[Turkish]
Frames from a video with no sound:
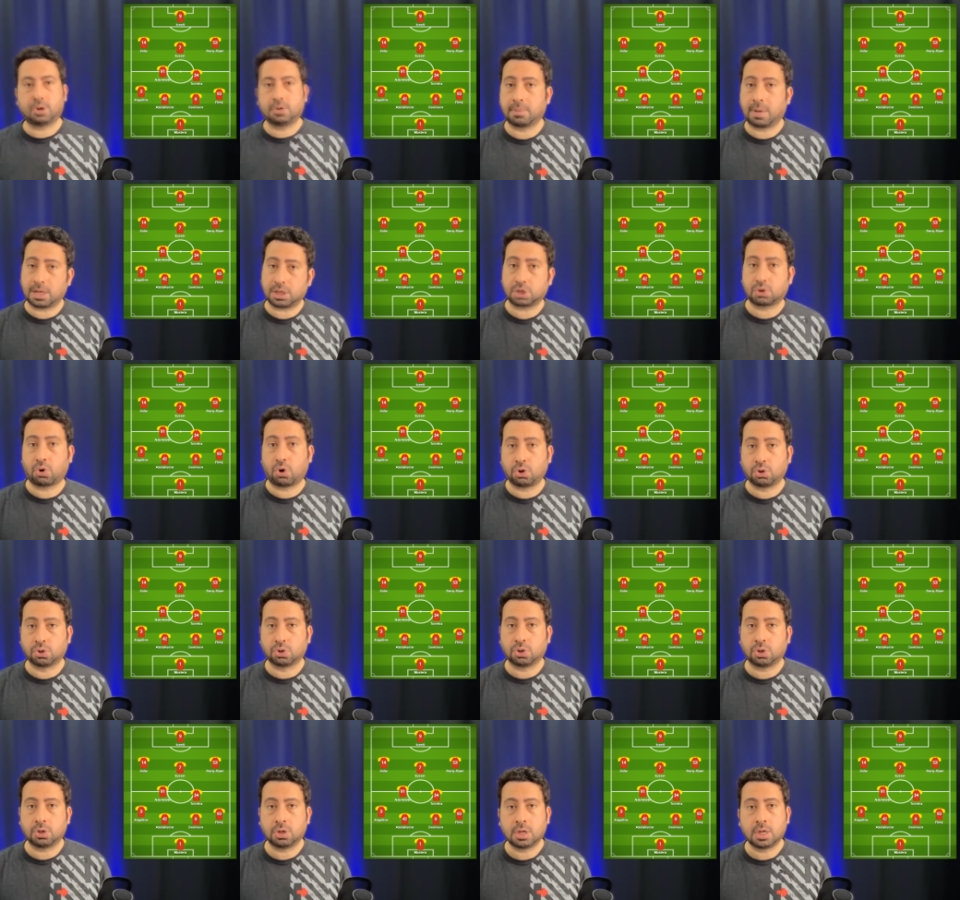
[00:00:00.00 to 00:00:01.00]
başka
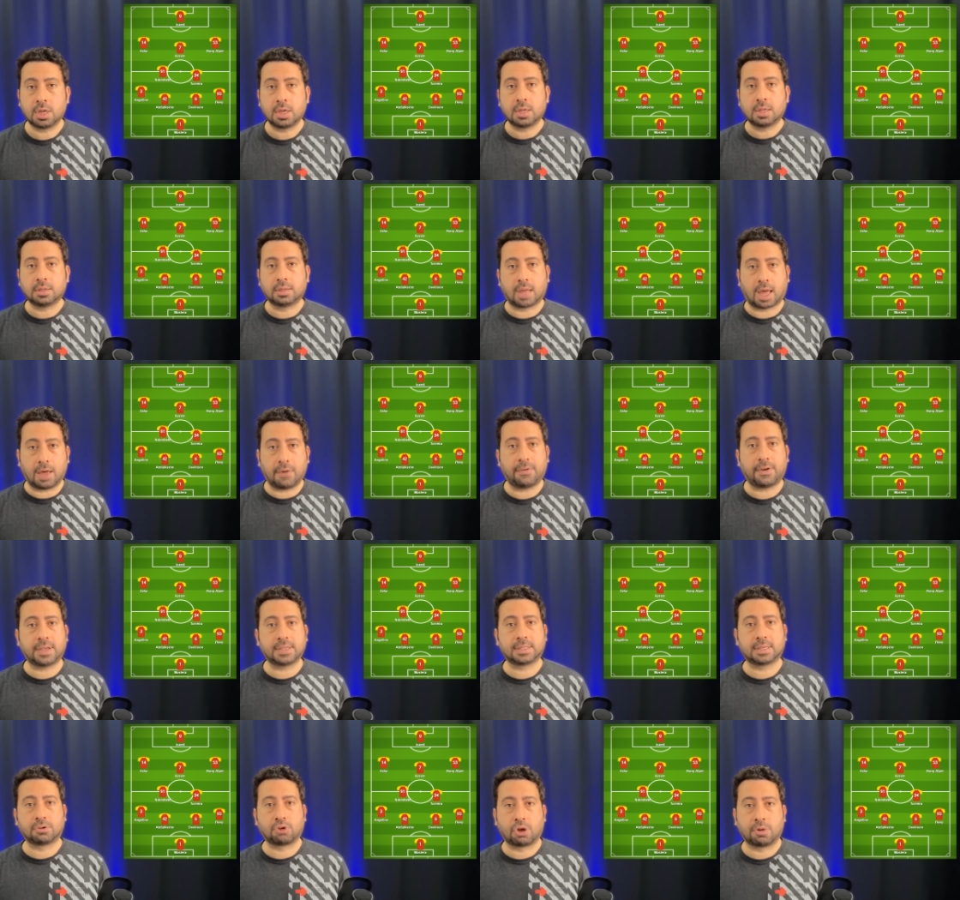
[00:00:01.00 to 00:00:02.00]
oyununu daha
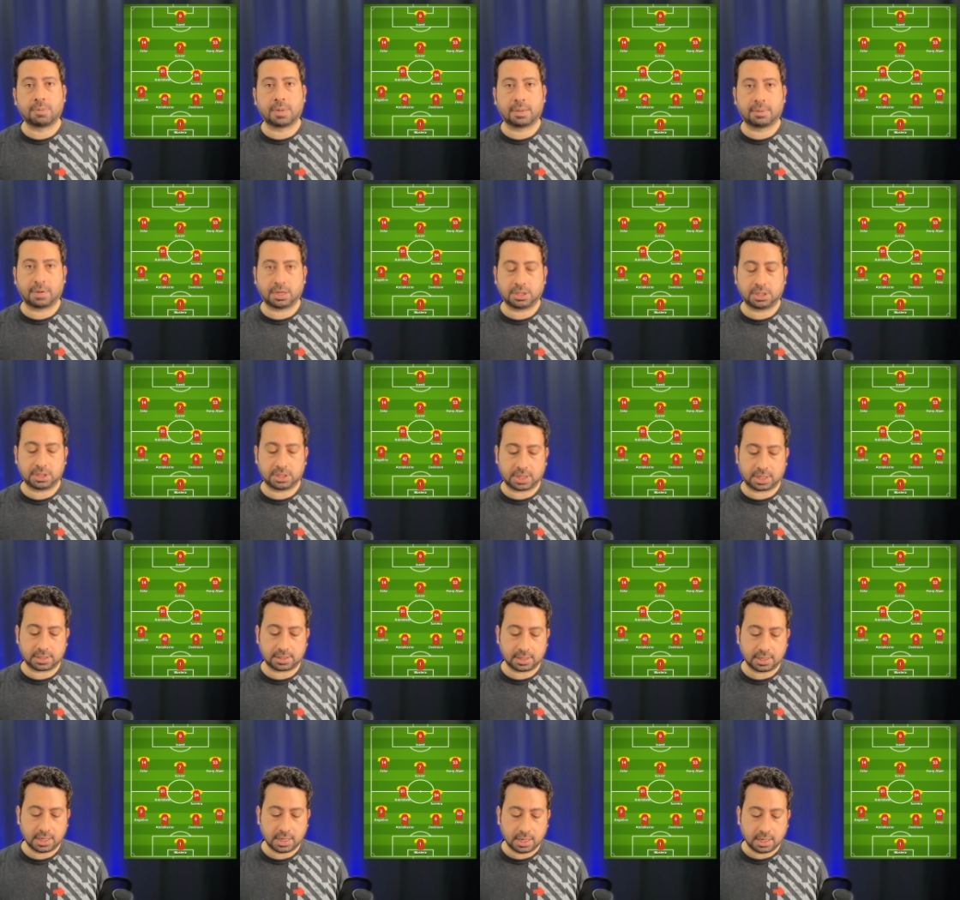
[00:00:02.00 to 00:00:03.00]
fazla görmeye
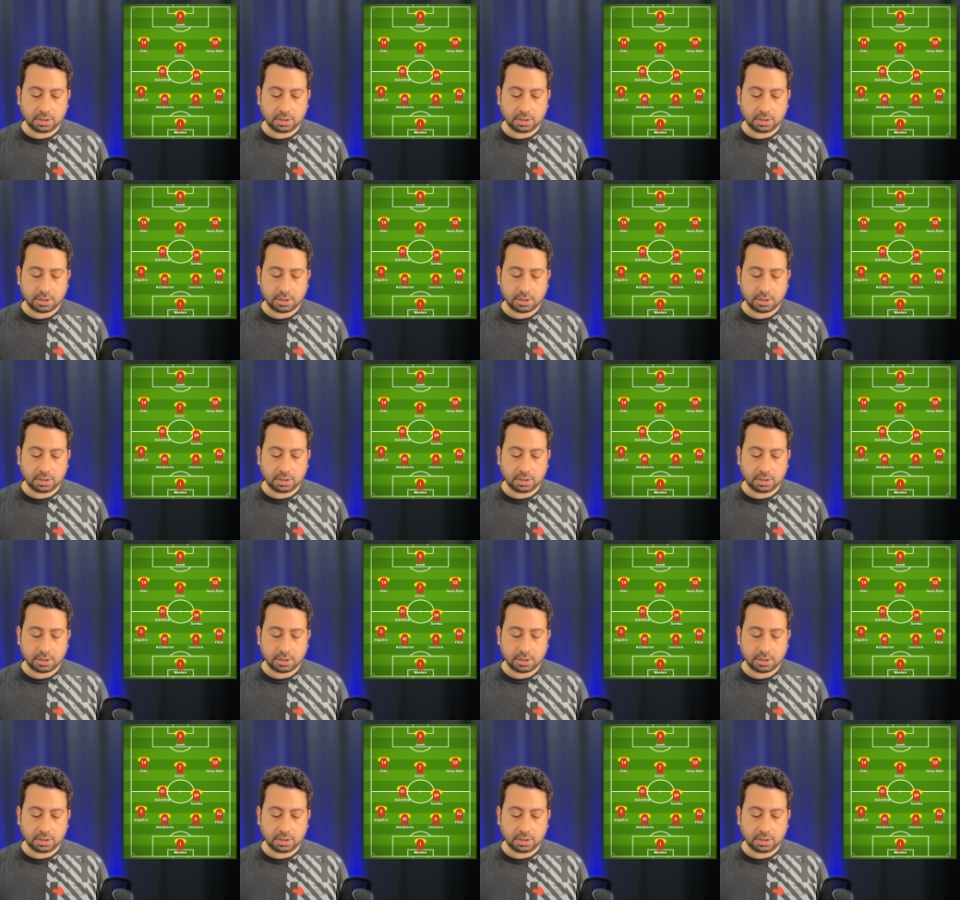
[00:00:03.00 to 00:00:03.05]
başlayacağız.